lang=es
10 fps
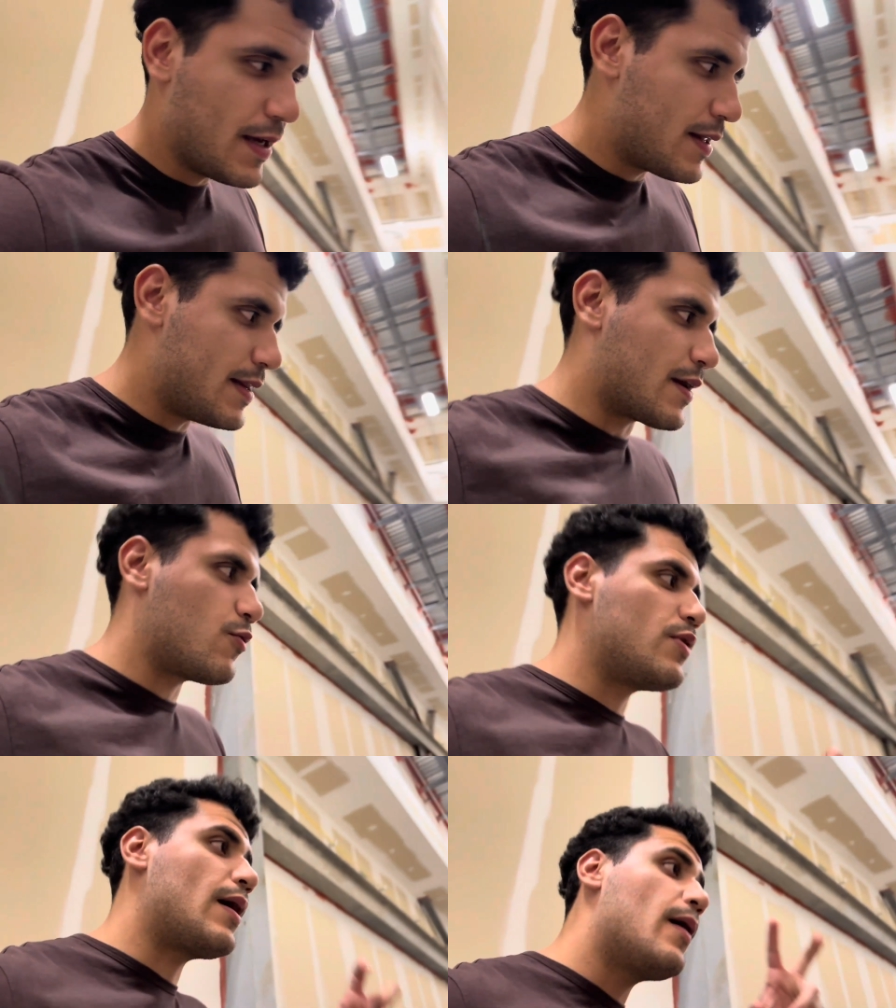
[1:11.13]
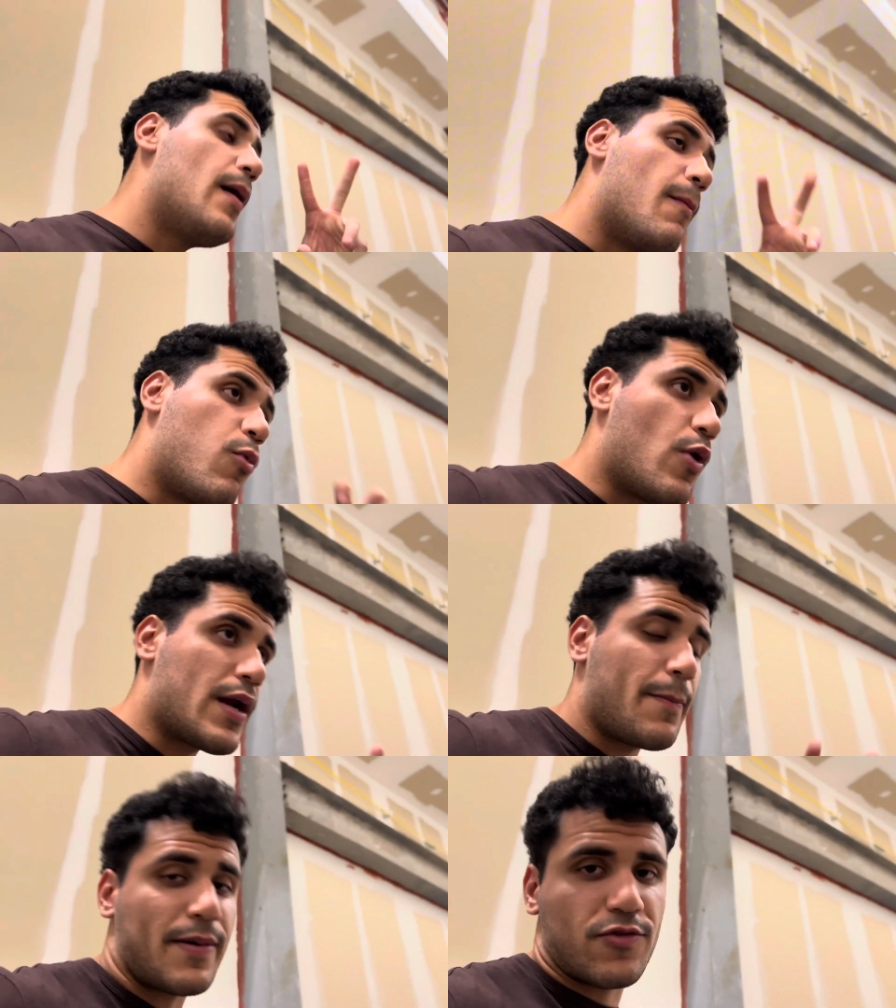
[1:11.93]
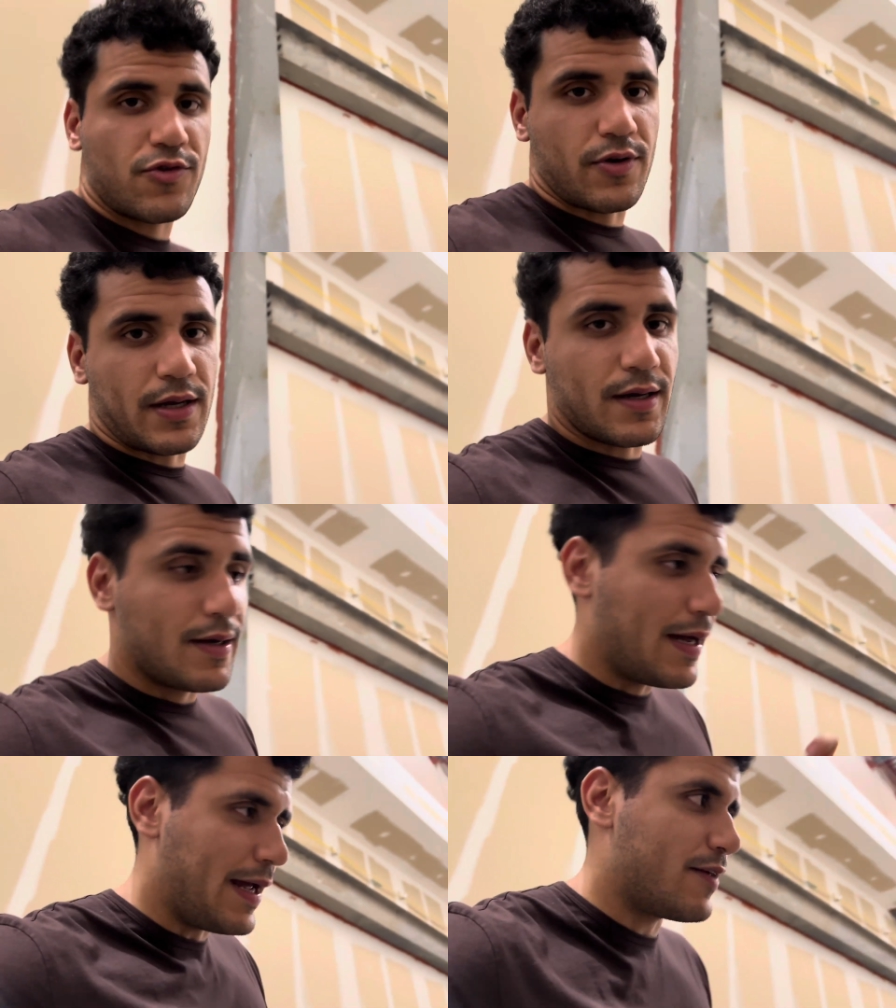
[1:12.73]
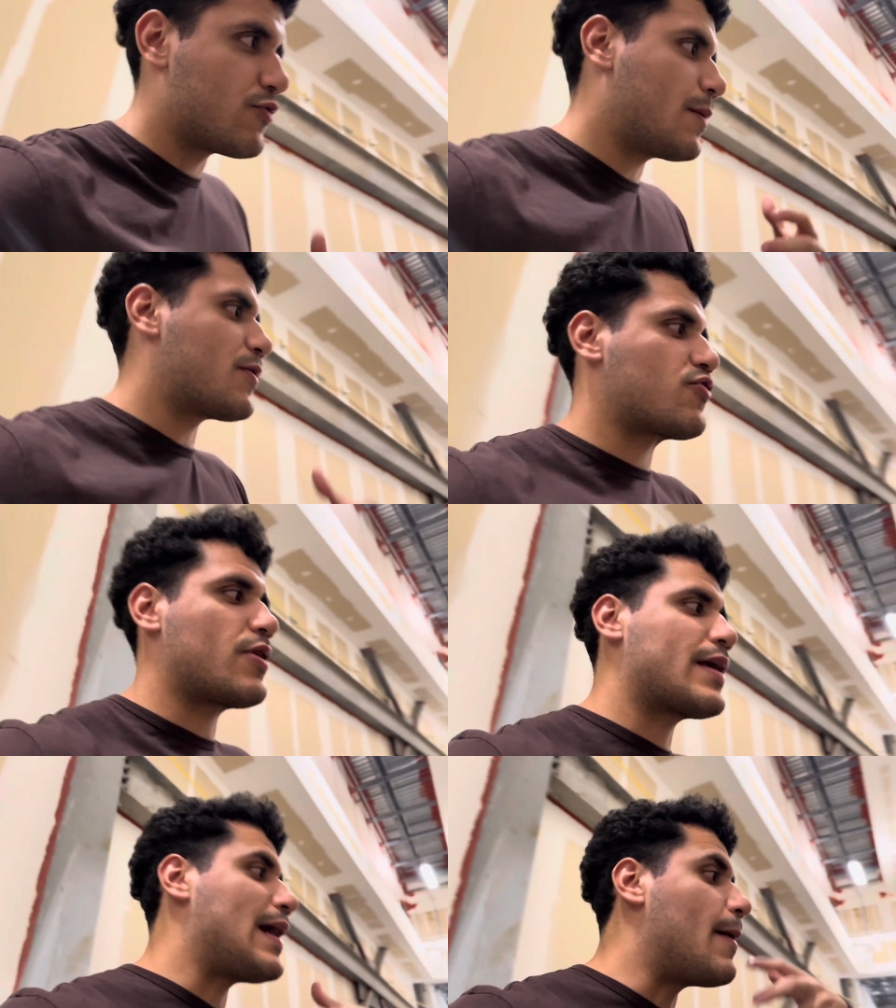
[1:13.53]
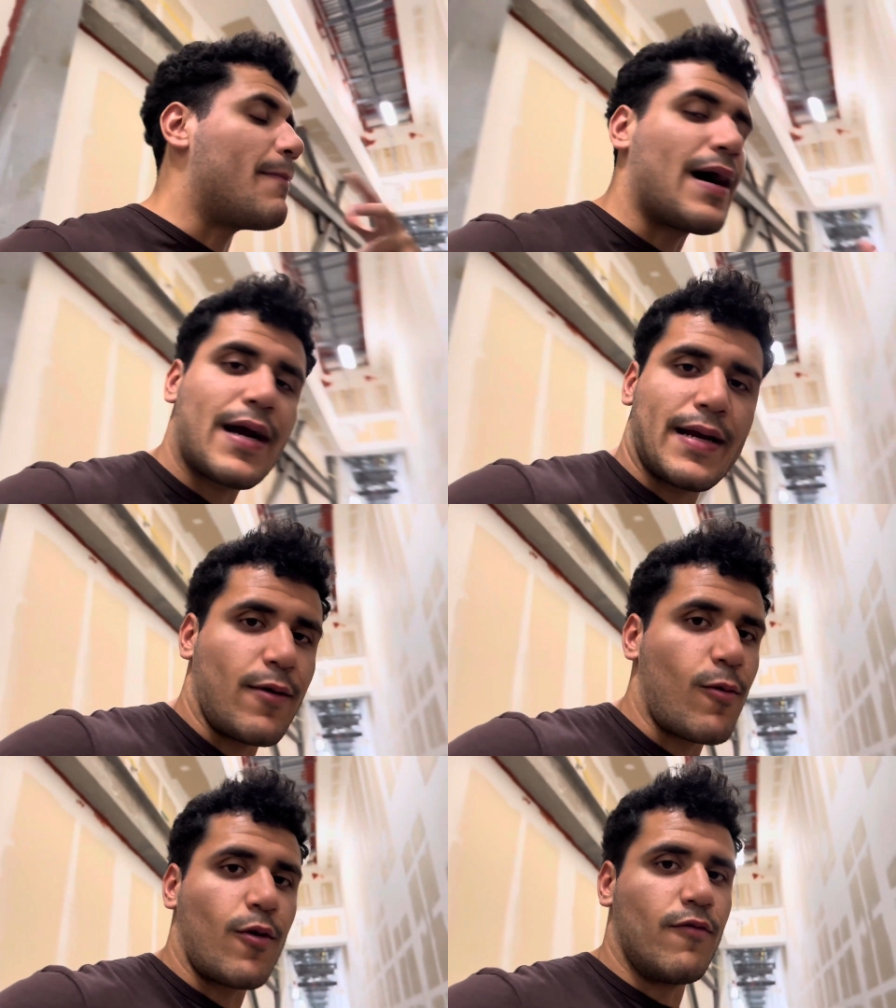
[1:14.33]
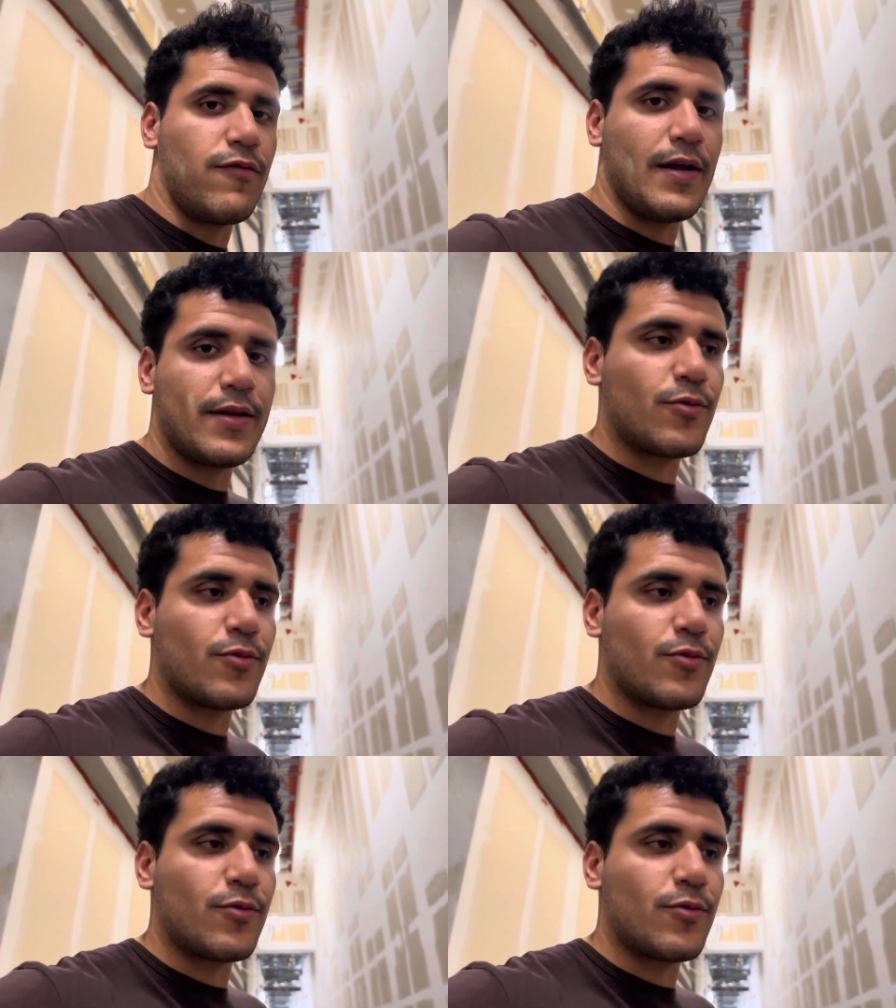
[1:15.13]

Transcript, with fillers: de que una buena persona es una persona que jamás crea un conflicto,